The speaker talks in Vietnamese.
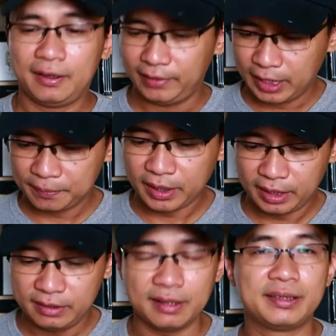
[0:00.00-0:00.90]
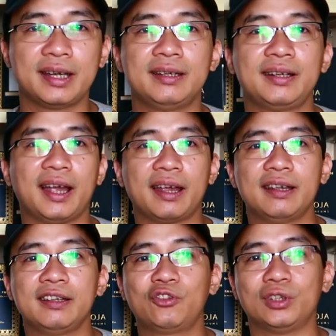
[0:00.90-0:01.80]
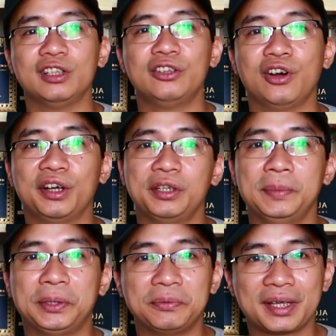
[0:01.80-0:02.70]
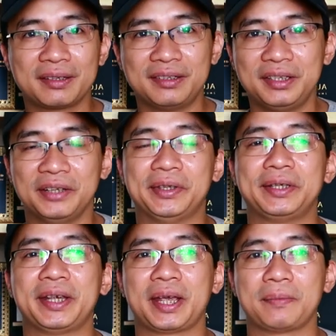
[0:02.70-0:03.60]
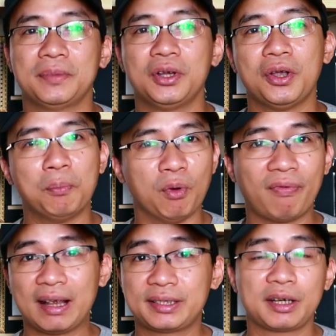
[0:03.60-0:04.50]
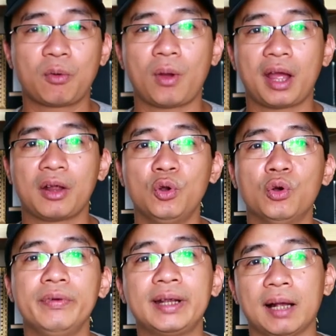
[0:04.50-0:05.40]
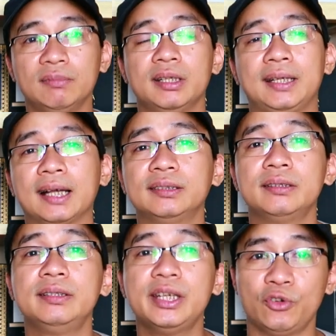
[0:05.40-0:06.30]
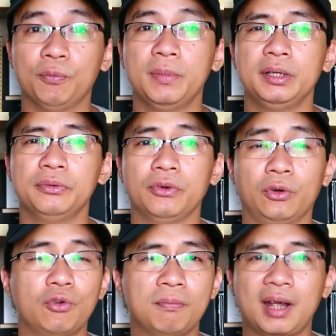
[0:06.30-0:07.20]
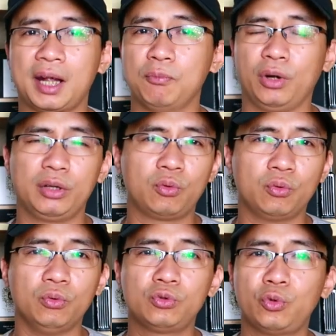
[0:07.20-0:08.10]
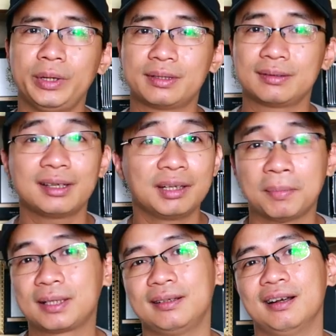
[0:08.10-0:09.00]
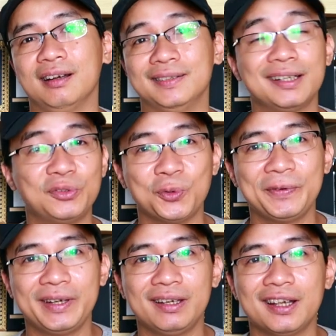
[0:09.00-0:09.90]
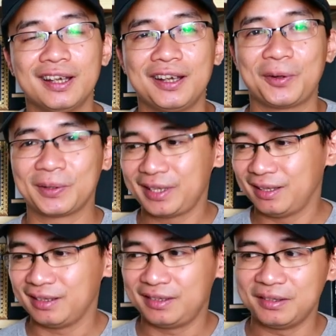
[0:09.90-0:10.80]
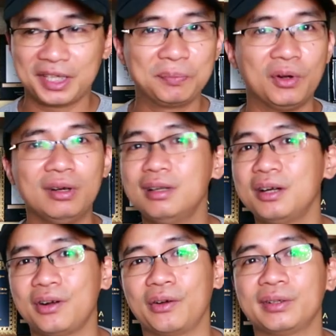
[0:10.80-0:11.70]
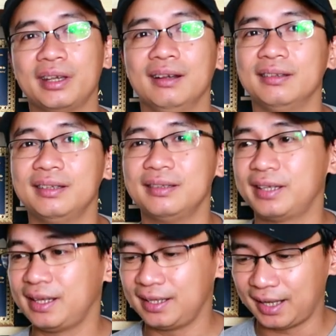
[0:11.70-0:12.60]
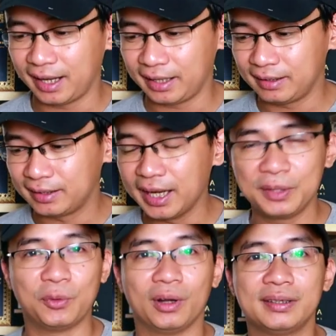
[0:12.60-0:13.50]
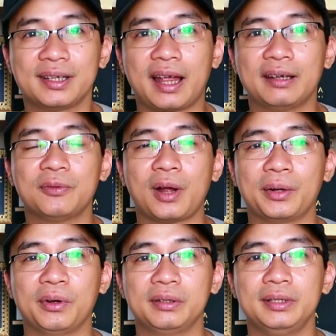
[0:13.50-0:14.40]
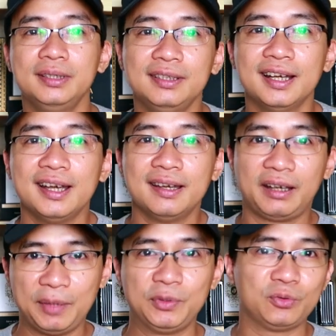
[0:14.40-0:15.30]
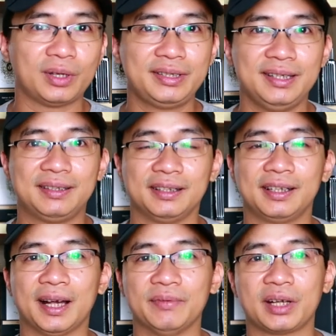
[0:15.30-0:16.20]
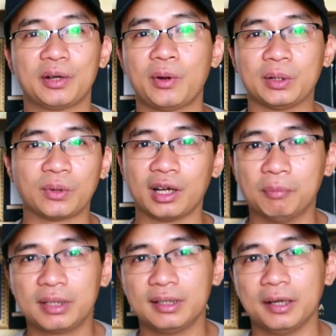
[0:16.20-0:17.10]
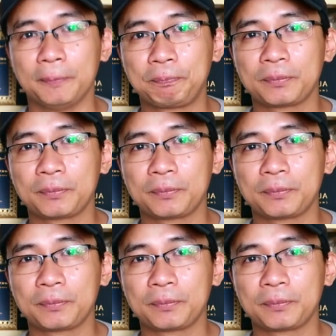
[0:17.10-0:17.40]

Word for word: Và ngày hôm nay dựa trên cái thuật ngữ đó thì mình cũng sẽ giới thiệu cho anh em một vài chai nước hoa đối với cảm nhận cá nhân riêng của mình. Nó cũng mang một cái cú twist rất là bất ngờ, rất là thú vị. Có thể là dựa trên mùi hương hoặc có thể là dựa trên cái tên của cái chai nước hoa đó. Thế nhưng khi mà chúng ta xịt thì cái cảm giác nó hoàn toàn là bất ngờ.